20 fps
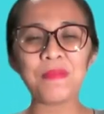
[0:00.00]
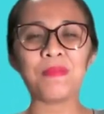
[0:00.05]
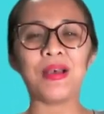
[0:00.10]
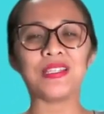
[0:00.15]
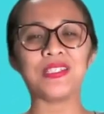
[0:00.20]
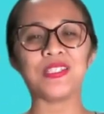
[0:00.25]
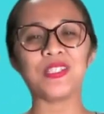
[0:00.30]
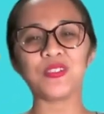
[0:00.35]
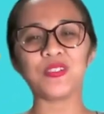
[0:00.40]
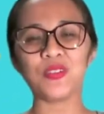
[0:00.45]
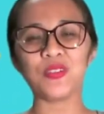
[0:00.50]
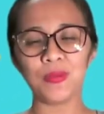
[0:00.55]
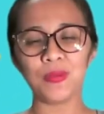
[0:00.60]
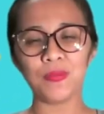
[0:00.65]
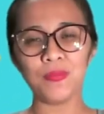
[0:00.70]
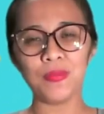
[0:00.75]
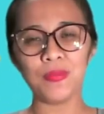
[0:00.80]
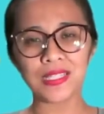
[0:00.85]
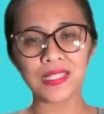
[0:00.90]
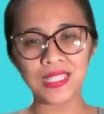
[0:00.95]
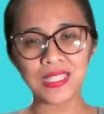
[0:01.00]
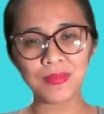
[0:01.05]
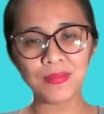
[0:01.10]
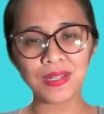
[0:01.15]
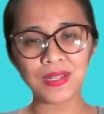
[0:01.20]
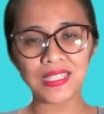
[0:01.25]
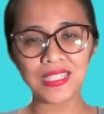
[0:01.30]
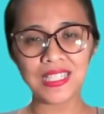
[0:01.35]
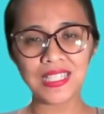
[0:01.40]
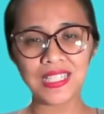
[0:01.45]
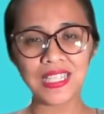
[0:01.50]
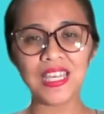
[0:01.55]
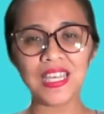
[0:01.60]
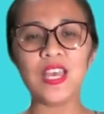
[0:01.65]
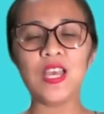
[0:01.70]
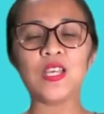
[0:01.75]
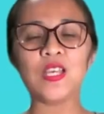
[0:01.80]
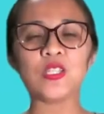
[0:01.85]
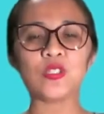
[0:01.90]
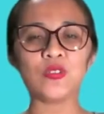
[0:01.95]
Pasti sudah bersih-bersih,
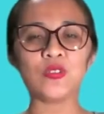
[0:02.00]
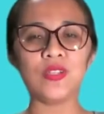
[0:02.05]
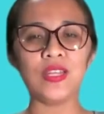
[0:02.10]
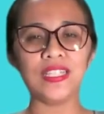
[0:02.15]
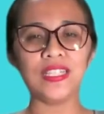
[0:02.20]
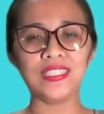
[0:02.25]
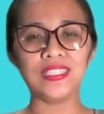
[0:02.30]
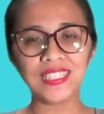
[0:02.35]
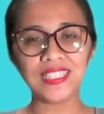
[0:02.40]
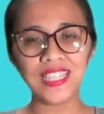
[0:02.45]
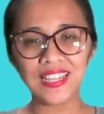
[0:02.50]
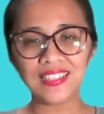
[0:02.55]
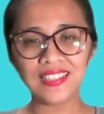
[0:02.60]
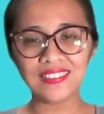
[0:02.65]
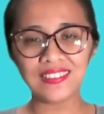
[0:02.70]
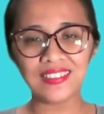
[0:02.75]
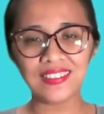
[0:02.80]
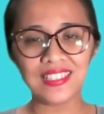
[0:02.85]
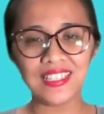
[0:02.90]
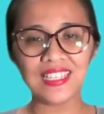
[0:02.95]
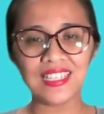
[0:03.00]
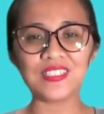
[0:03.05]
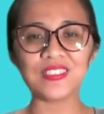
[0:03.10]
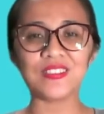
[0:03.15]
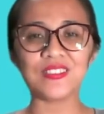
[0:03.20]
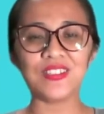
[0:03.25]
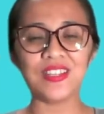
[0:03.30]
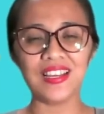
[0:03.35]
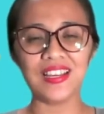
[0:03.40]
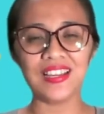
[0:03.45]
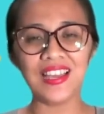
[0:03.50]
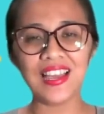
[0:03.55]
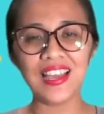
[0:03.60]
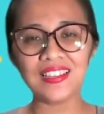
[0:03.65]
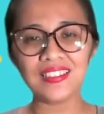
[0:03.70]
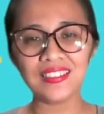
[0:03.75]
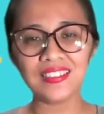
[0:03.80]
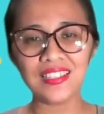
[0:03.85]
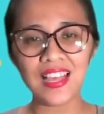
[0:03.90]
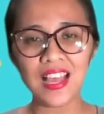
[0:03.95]
sudah cantik, sudah
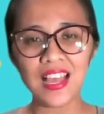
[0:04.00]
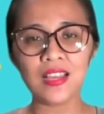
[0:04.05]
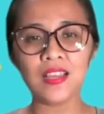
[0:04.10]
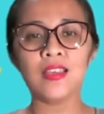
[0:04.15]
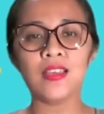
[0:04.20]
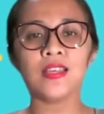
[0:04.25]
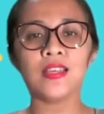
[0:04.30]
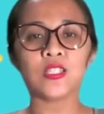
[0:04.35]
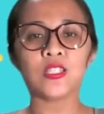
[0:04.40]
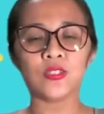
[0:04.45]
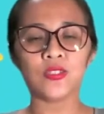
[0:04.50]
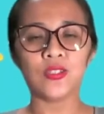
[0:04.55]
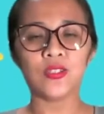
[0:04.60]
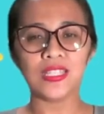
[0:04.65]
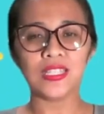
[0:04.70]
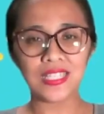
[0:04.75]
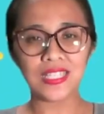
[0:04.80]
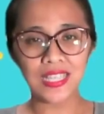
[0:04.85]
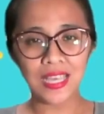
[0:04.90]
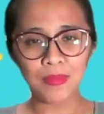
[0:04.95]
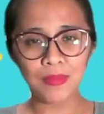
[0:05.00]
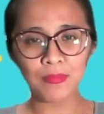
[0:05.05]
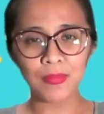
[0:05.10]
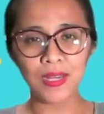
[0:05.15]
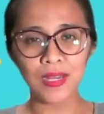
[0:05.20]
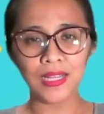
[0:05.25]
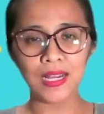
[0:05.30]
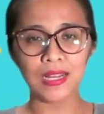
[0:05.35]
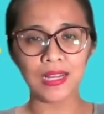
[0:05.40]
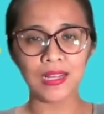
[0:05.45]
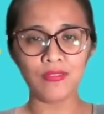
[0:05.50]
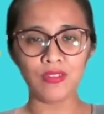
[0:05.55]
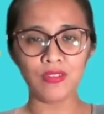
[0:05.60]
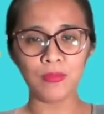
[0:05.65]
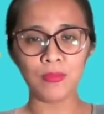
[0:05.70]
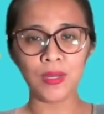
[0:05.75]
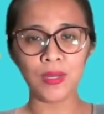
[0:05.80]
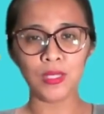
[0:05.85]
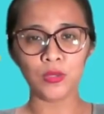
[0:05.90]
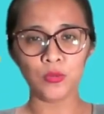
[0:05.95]
ganteng sudah siap mendengarkan
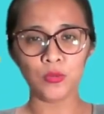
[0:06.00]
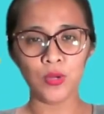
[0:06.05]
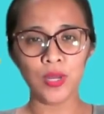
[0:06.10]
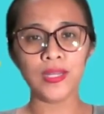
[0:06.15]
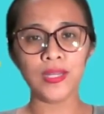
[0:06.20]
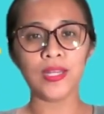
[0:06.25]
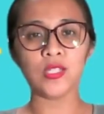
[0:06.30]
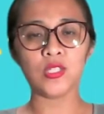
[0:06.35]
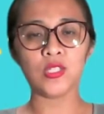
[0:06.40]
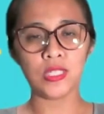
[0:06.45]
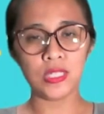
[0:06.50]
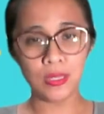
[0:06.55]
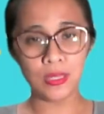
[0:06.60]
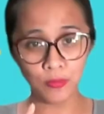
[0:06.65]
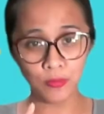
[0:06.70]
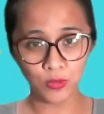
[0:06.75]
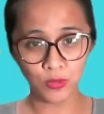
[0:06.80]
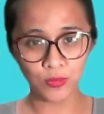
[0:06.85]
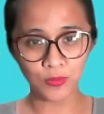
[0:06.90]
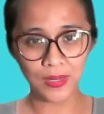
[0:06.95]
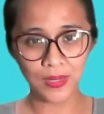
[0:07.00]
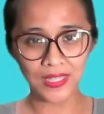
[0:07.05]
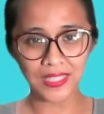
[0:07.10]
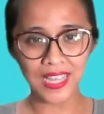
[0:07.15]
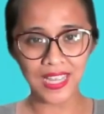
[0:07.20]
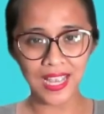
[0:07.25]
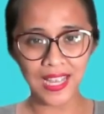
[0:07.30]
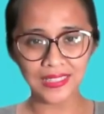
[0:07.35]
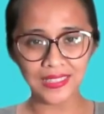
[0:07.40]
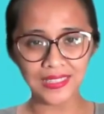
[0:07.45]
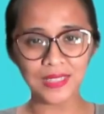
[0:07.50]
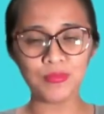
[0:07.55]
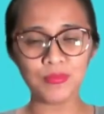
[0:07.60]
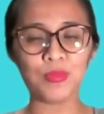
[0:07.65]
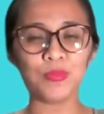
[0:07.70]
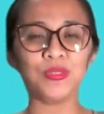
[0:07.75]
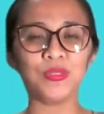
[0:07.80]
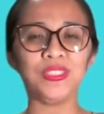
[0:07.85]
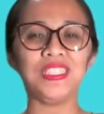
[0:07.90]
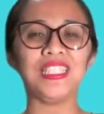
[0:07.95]
firman Tuhan dan siap untuk bernyanyi
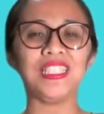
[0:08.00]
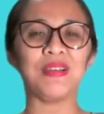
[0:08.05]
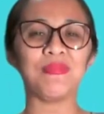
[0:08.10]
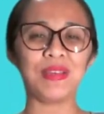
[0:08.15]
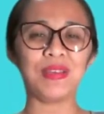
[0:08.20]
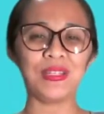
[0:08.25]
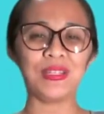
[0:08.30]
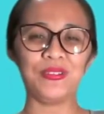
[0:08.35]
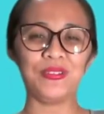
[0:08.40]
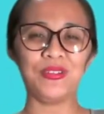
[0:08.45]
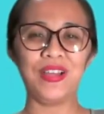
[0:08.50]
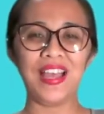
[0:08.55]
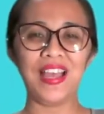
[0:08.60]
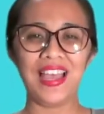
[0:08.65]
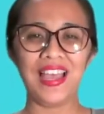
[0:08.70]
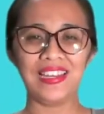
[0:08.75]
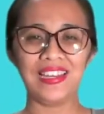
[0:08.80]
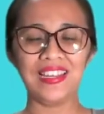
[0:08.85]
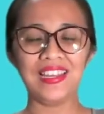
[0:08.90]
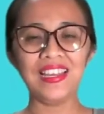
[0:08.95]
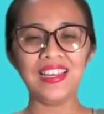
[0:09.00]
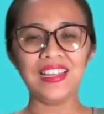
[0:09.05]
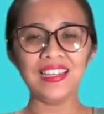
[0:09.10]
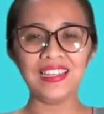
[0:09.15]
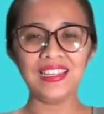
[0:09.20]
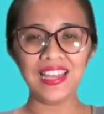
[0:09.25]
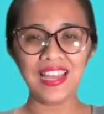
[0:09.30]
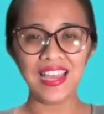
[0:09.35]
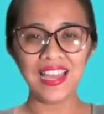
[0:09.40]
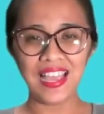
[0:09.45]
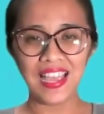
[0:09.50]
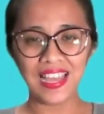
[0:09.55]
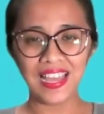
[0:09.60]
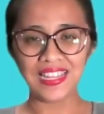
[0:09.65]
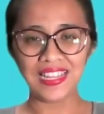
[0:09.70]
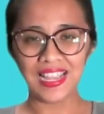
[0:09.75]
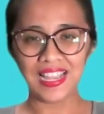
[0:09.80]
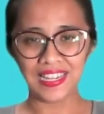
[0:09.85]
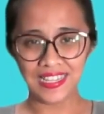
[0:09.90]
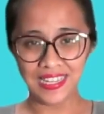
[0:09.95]
memuji nama Tuhan. Nah,
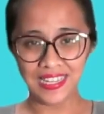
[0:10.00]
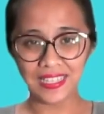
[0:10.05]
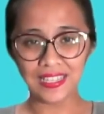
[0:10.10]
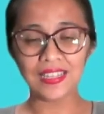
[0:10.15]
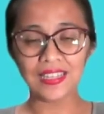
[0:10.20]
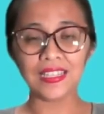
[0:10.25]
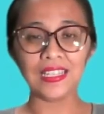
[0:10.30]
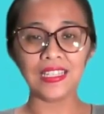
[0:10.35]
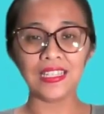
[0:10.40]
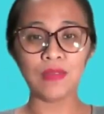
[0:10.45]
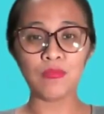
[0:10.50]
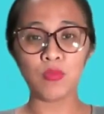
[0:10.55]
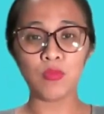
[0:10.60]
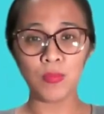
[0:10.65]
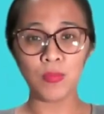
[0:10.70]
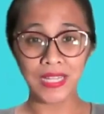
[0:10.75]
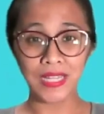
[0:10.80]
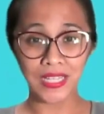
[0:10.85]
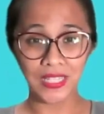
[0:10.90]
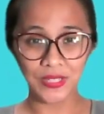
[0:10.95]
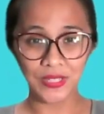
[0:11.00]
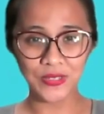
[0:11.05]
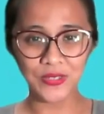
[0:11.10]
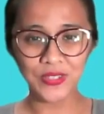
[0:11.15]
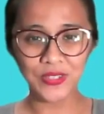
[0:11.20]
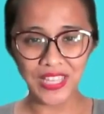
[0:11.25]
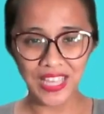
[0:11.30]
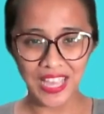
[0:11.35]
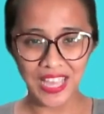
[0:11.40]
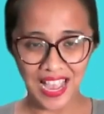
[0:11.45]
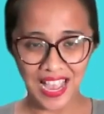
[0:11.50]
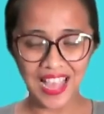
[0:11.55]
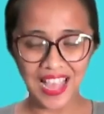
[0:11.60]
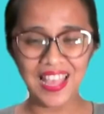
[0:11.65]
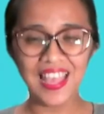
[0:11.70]
adik-adik, kita mau bernyanyi dulu ya.